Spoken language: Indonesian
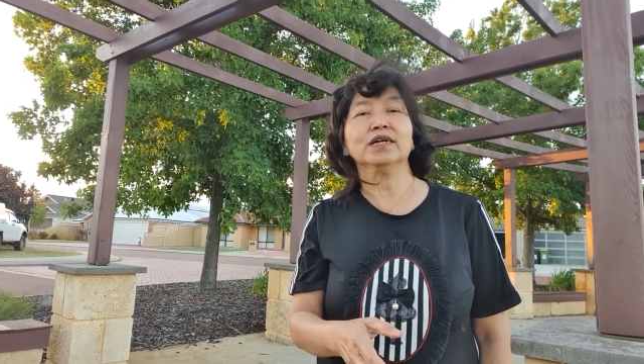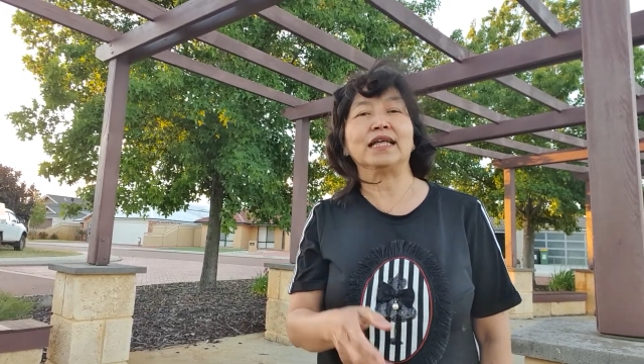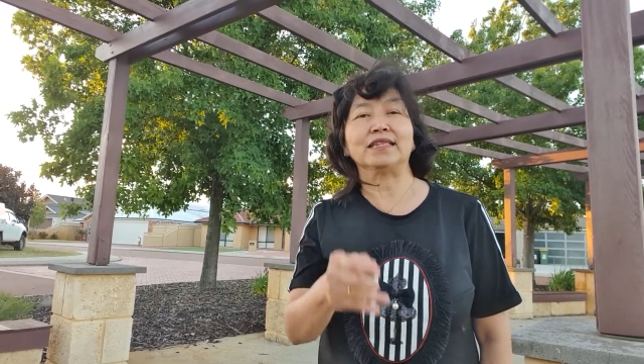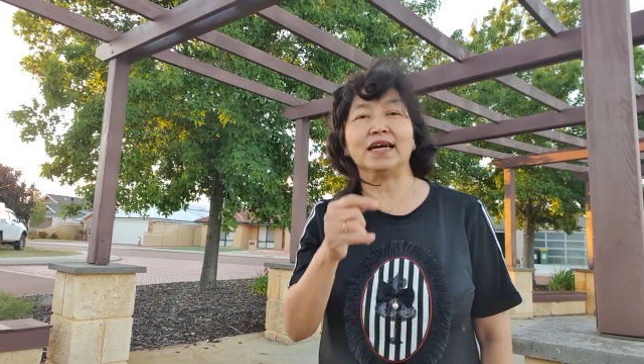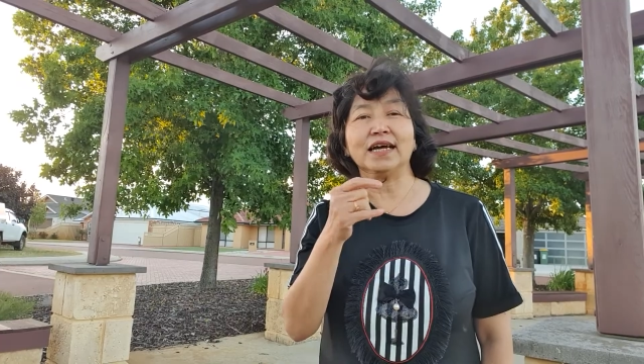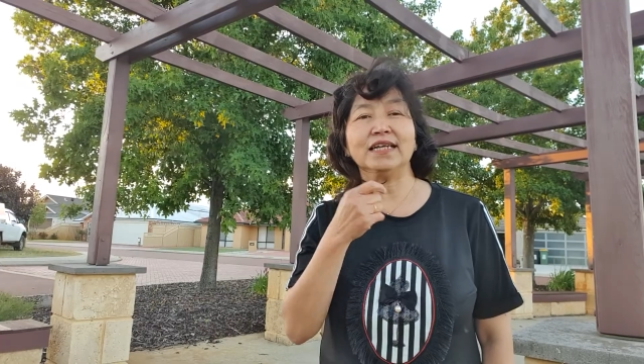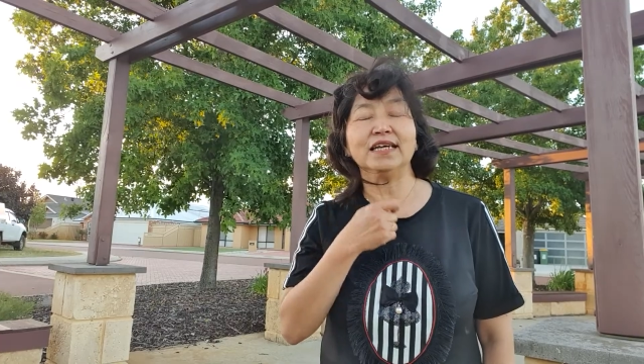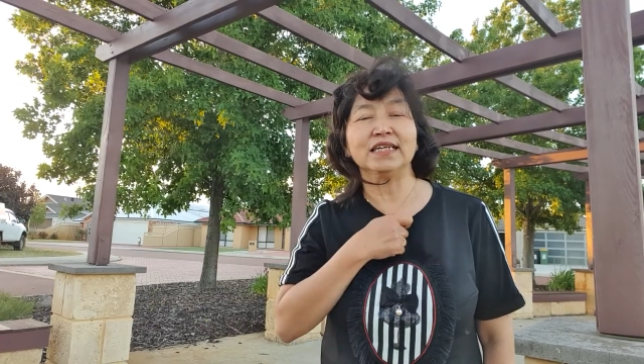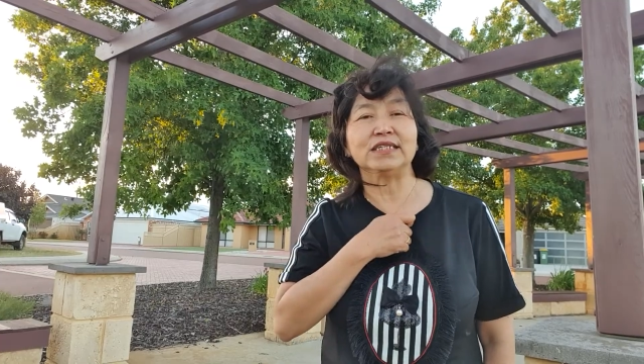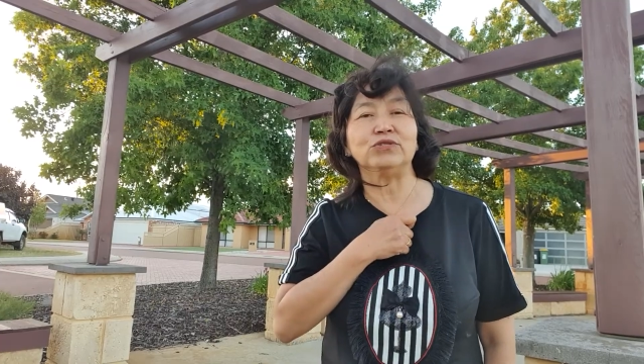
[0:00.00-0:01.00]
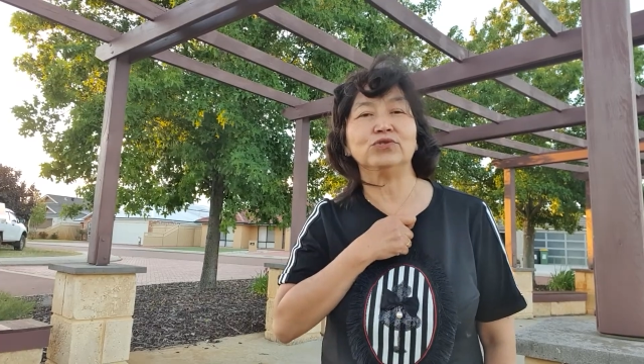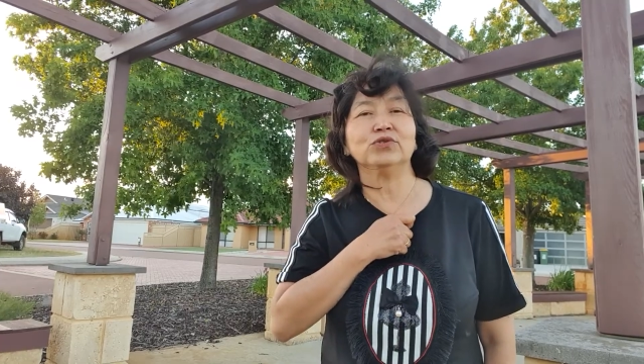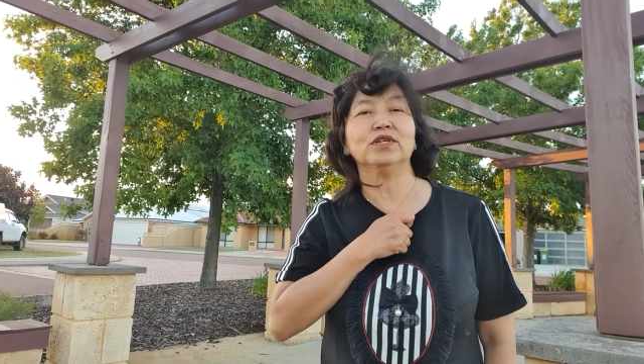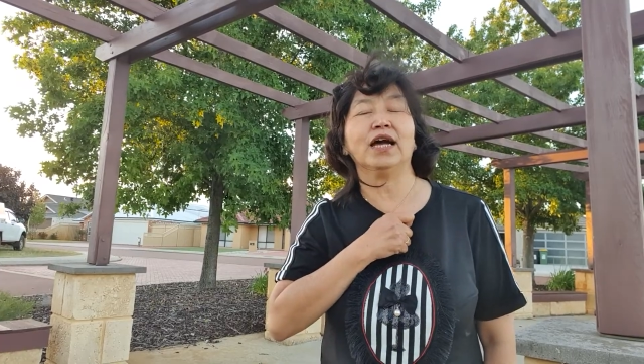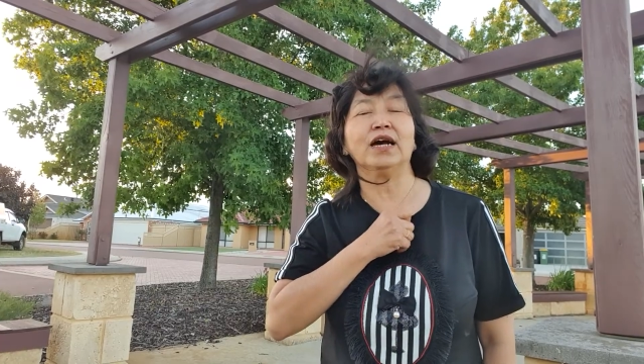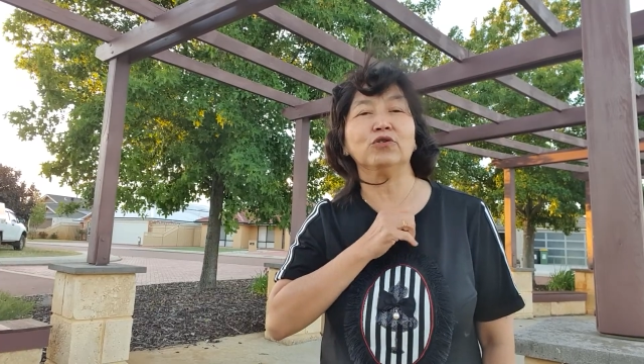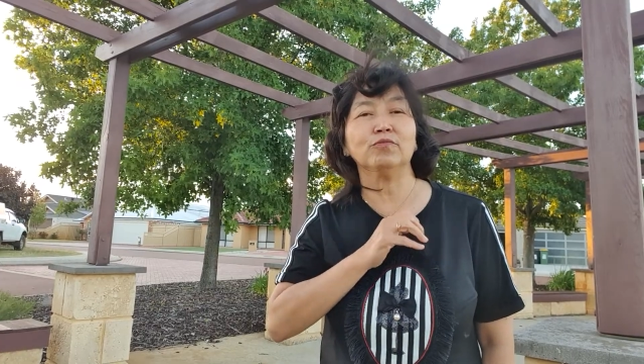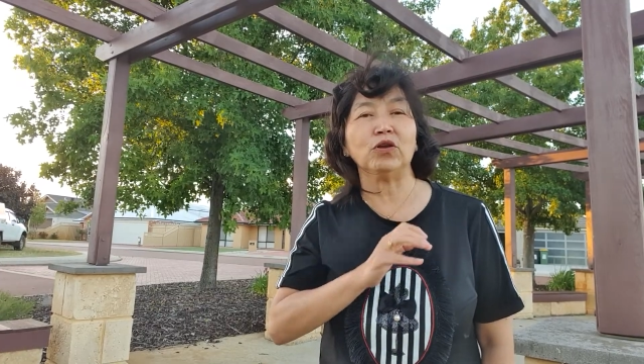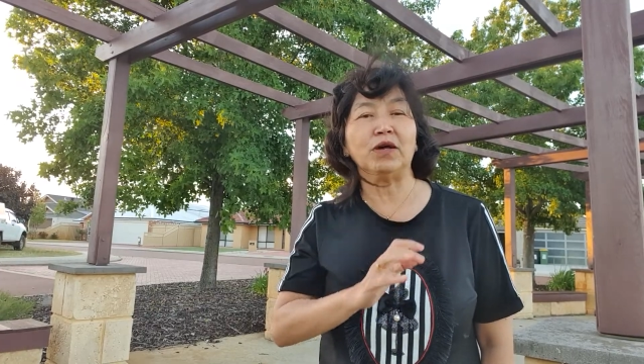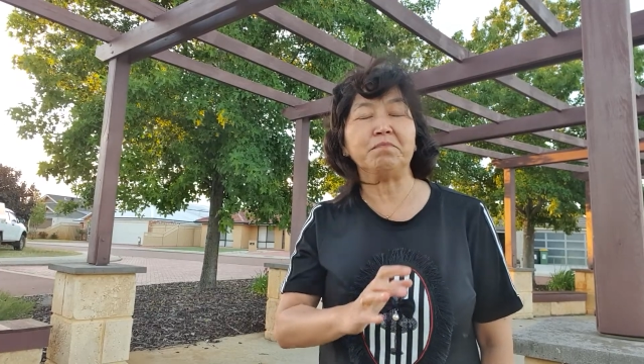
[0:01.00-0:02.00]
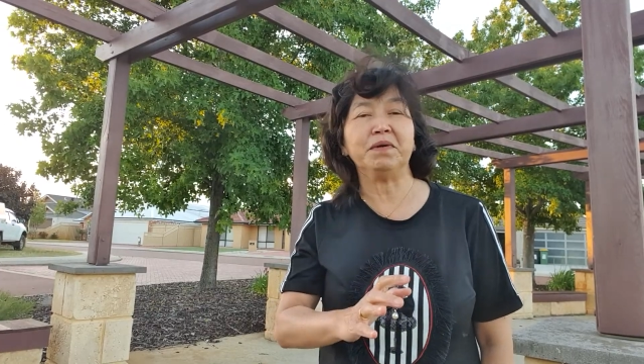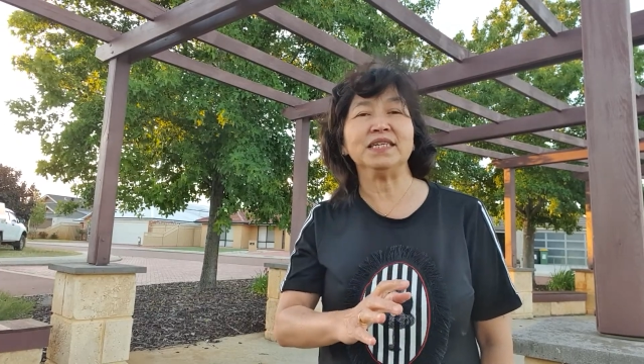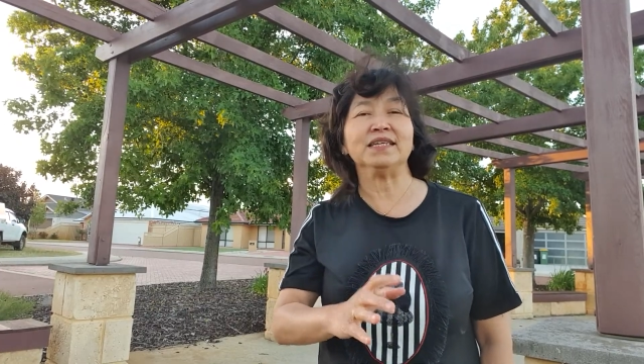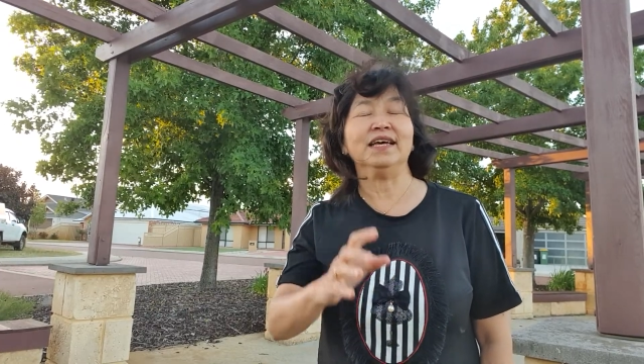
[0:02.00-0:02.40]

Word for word: katakan dengan sejujurnya aku mau lepas